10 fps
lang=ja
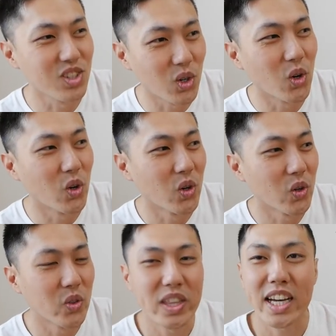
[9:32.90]
そ
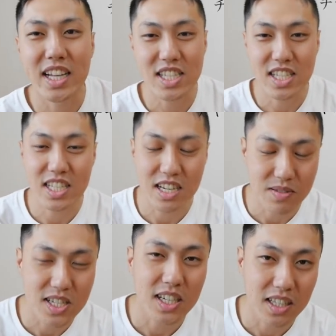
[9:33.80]
う、こんな感じになり
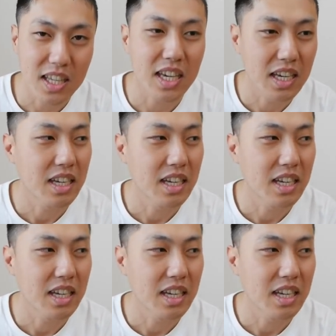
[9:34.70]
ましたけどね。